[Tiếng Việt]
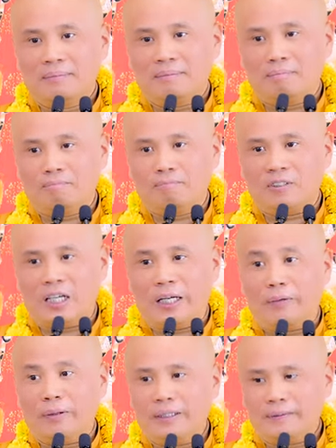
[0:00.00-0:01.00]
Ừ, hay
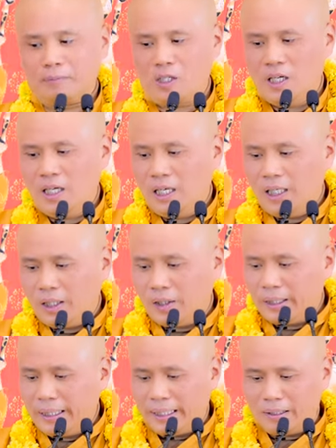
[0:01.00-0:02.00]
hiểu nó.
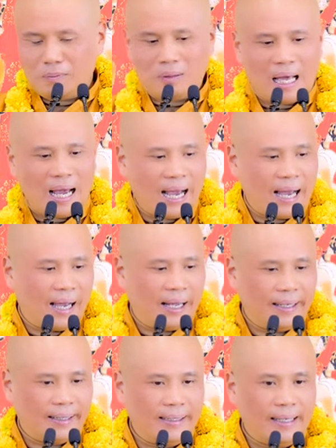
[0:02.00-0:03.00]
Thôi giờ chúng ta
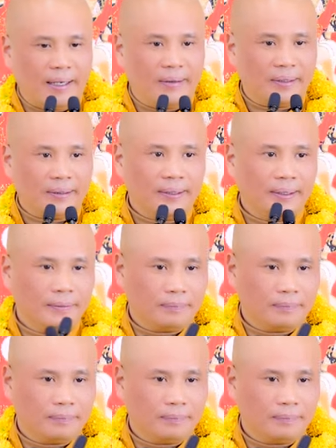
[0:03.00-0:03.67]
đứng dậy hồi hướng.